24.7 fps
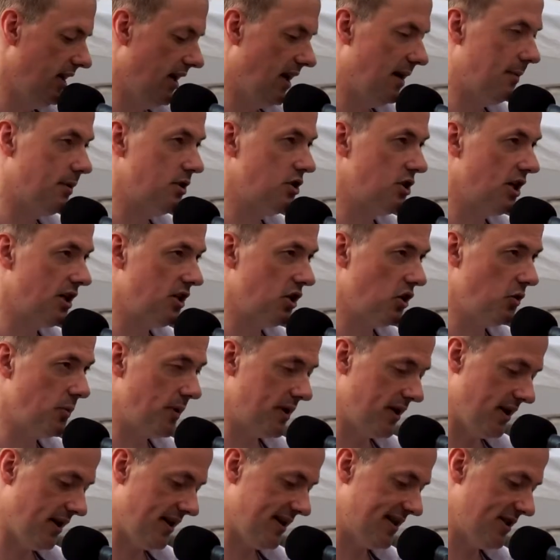Aber statt darüber
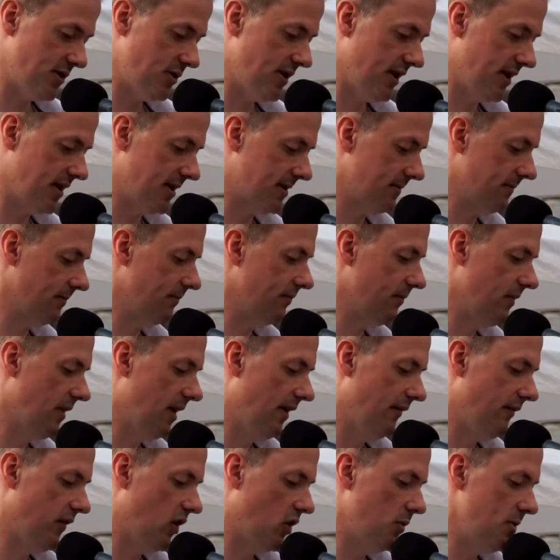nachzudenken,
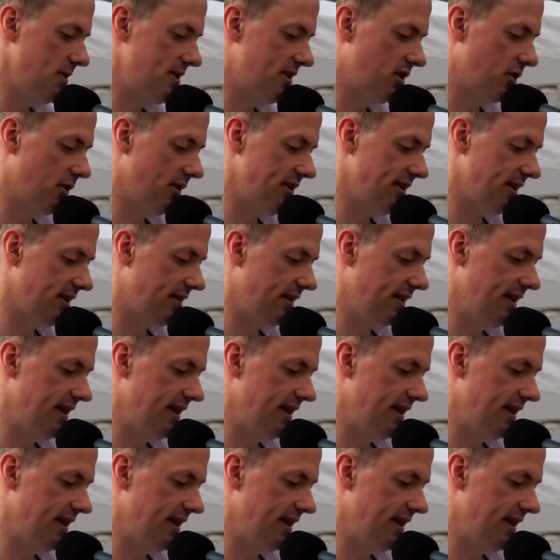warum es trotz einer